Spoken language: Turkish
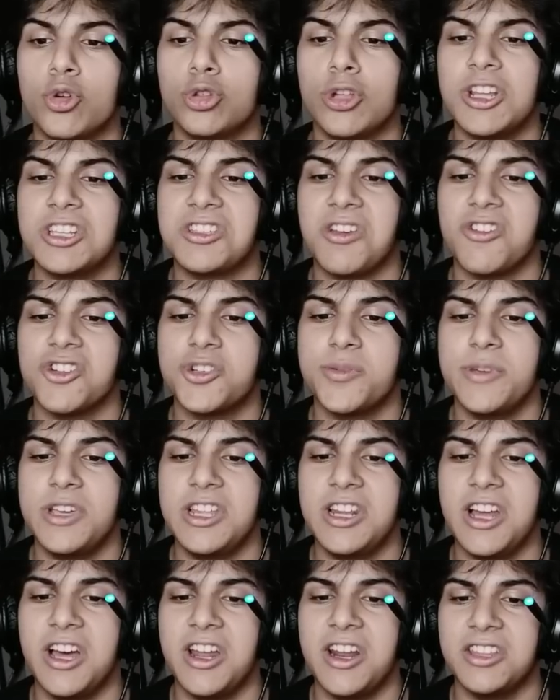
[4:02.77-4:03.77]
Ürdün'e savaşmayı
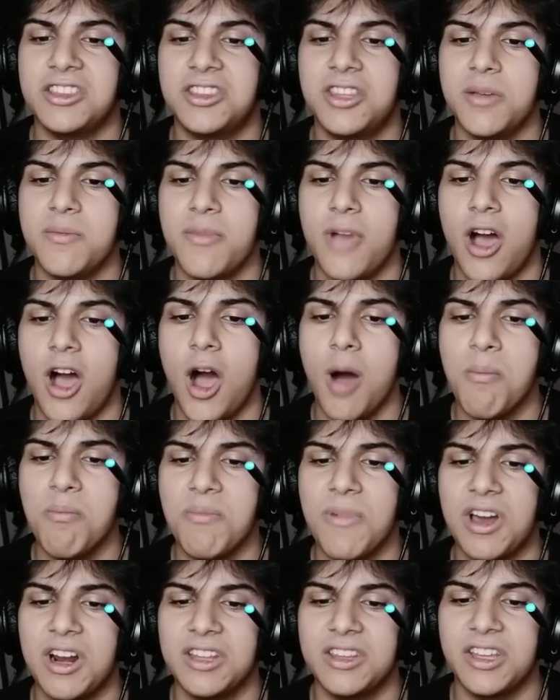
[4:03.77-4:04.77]
inan ettim.
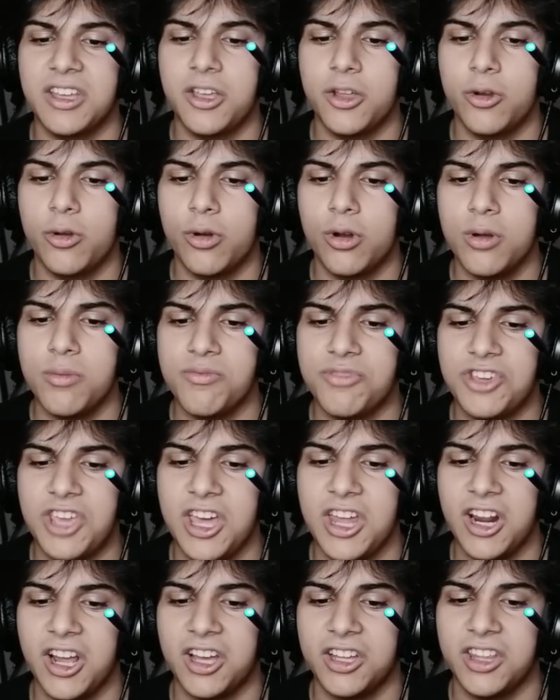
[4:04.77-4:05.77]
Amman'a da giriyorum,
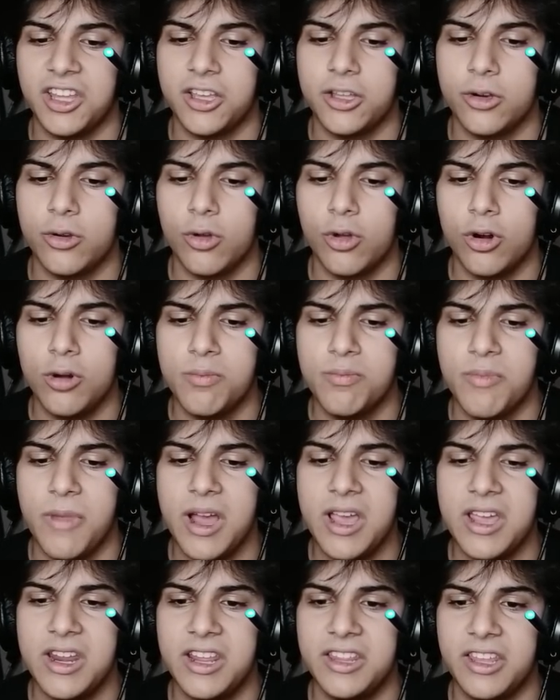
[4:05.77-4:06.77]
Kerak'a da giriyorum,
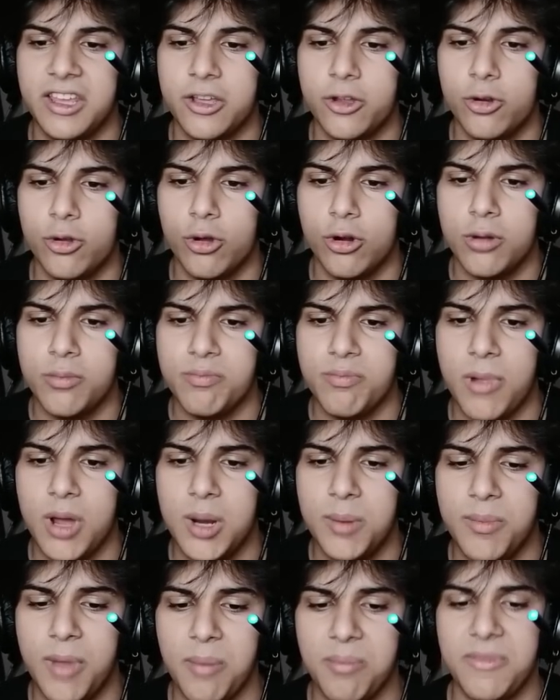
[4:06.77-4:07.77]
Mayne de giriyorum,
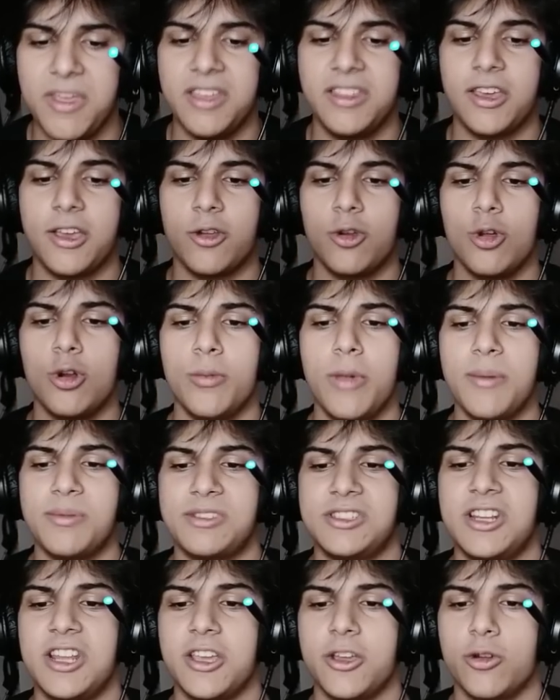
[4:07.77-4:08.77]
bilmem neye de giriyorum.
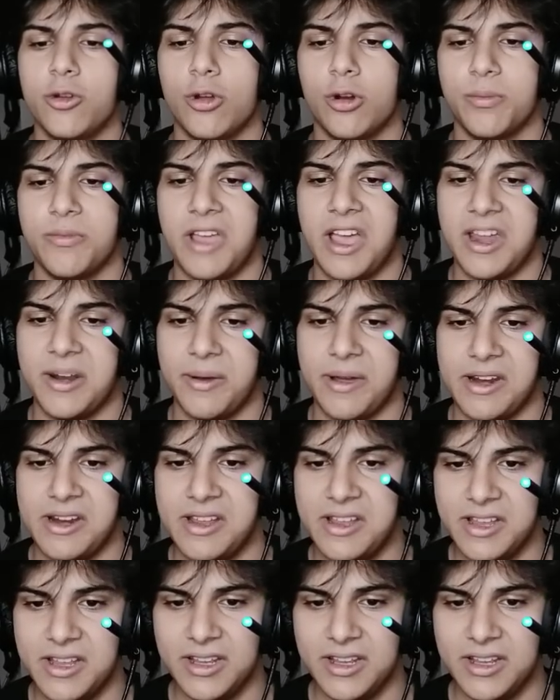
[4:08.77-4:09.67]
Hepsine giriyorum yani ben.